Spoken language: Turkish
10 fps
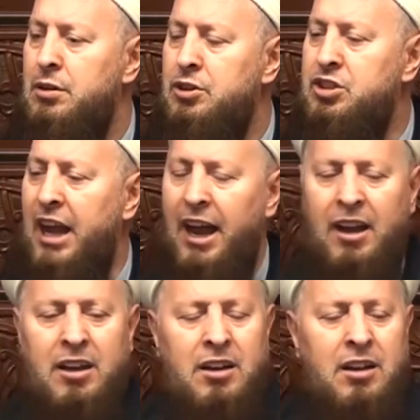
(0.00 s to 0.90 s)

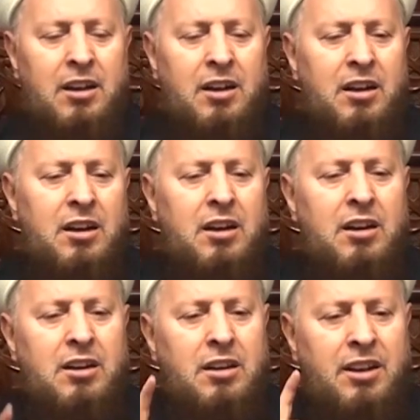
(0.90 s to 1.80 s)
İşte
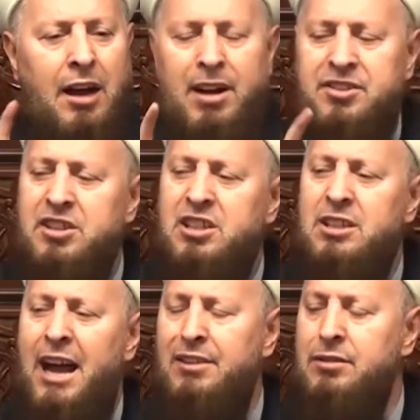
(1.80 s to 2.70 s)
namazını
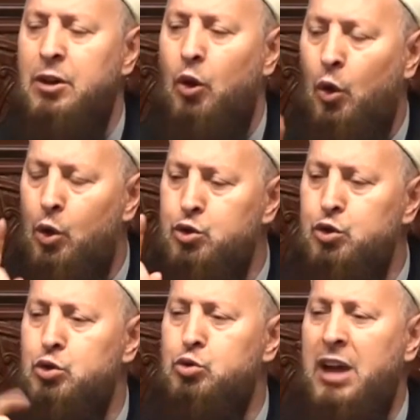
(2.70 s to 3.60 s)
kılan,
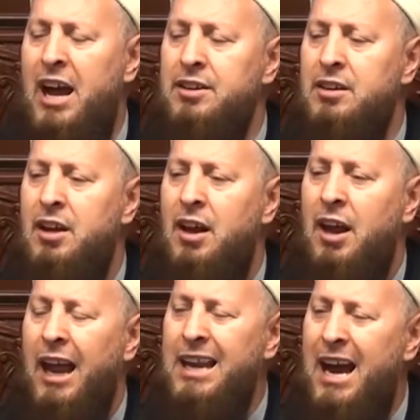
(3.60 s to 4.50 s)
orucunu tutan,
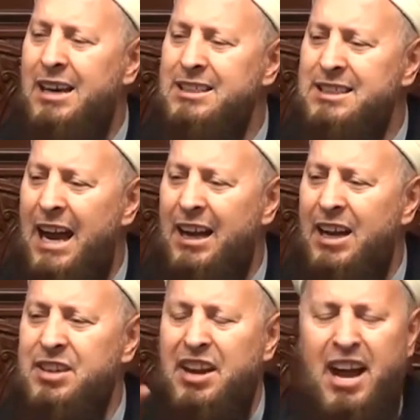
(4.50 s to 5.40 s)
helalinden
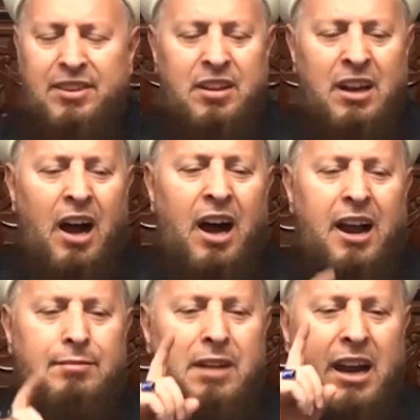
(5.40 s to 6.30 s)
kazanan,
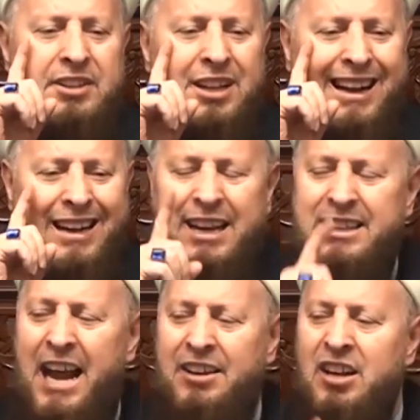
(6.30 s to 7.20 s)
haramlara dikkat
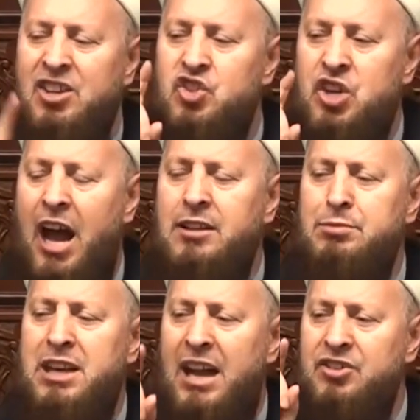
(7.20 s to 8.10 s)
eden,
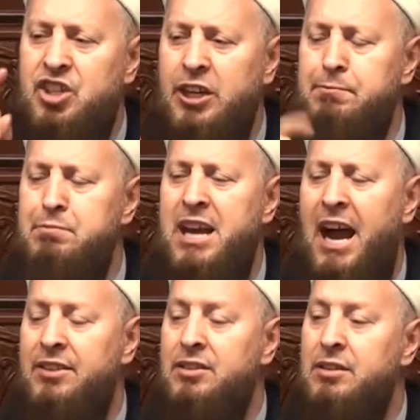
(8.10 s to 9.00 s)
çalmayan,
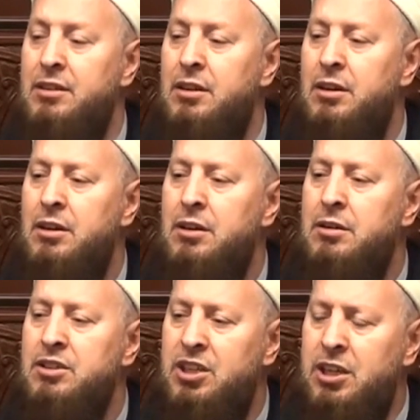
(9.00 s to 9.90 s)
çırpmayan
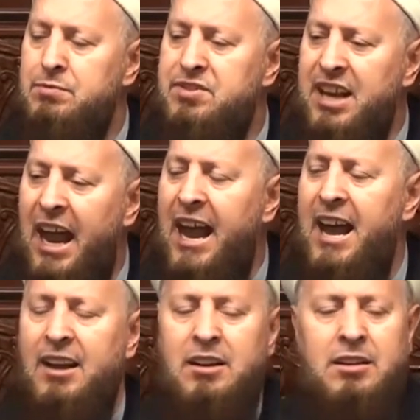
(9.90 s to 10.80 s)
kimse